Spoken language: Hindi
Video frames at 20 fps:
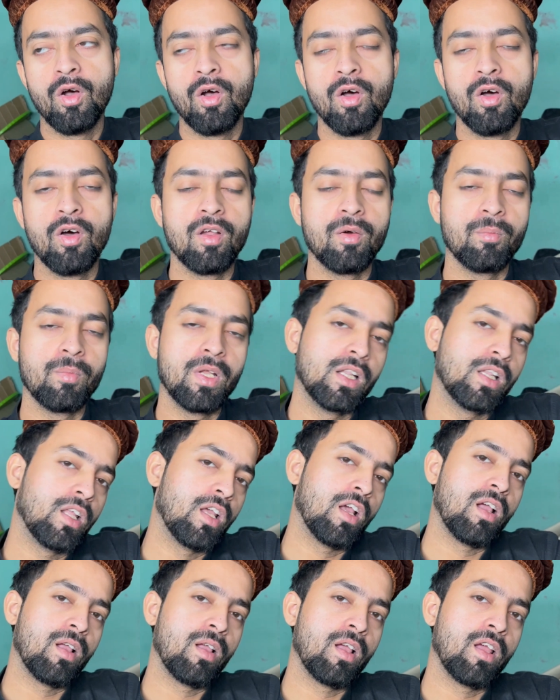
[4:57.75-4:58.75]
और मिलते
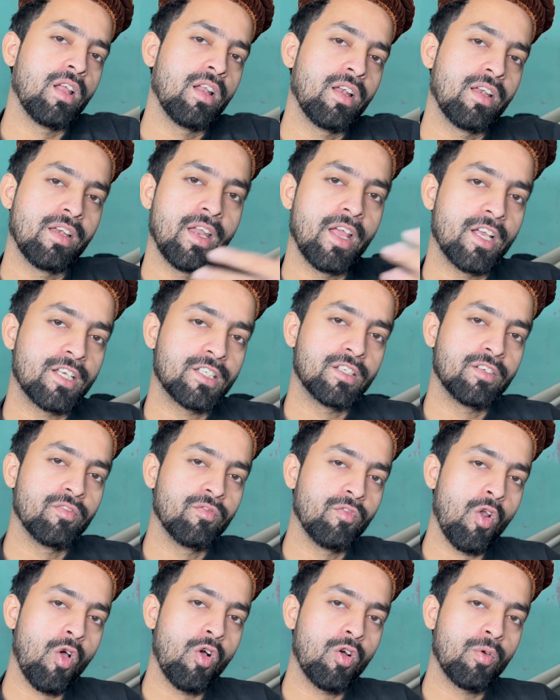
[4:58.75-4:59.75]
हैं नेक्स्ट
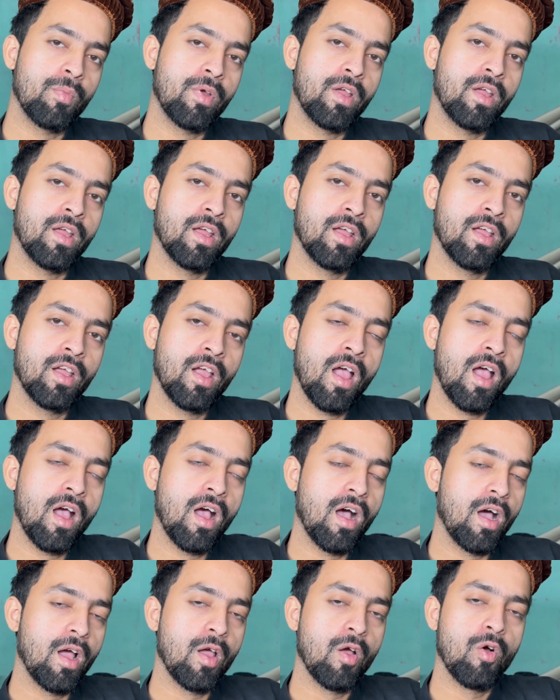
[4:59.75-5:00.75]
व्लॉग में
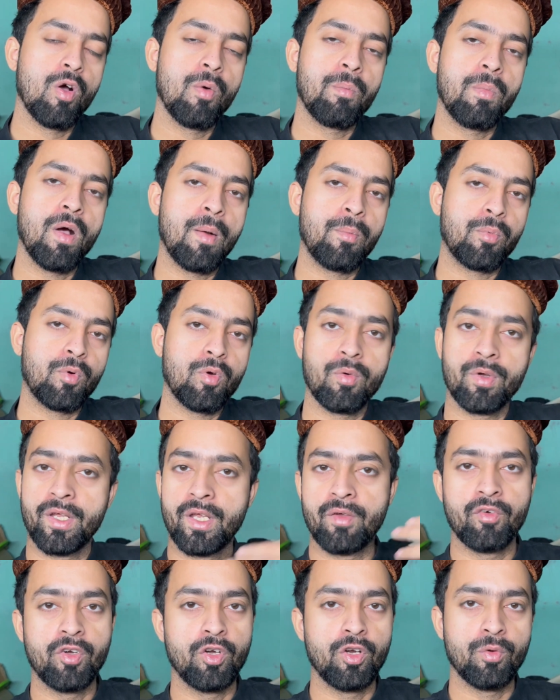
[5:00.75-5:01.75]
आई होप आपको
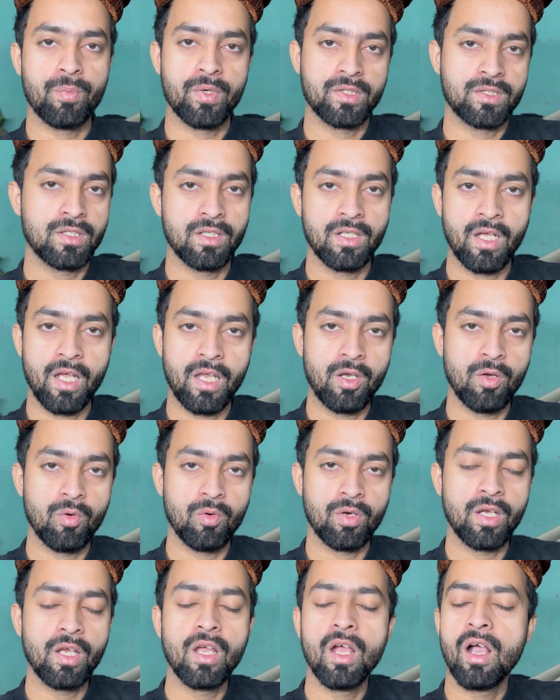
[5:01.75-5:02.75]
ये वीडियो पसंद आई
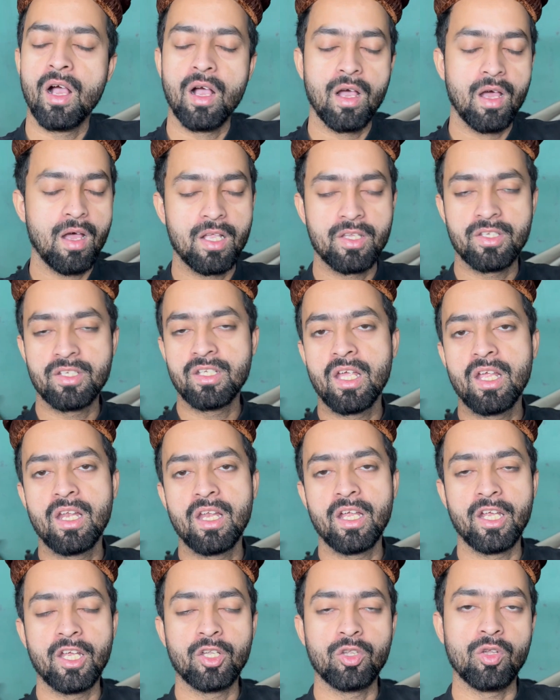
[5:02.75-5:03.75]
होगी अच्छी आई
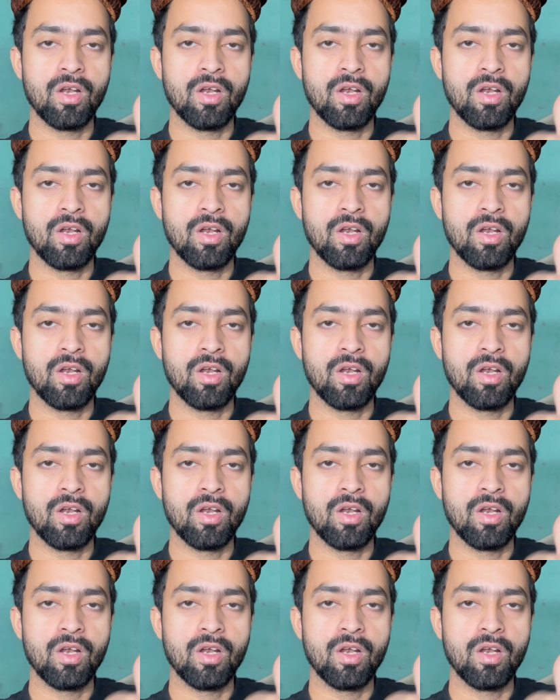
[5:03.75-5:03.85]
लगी तो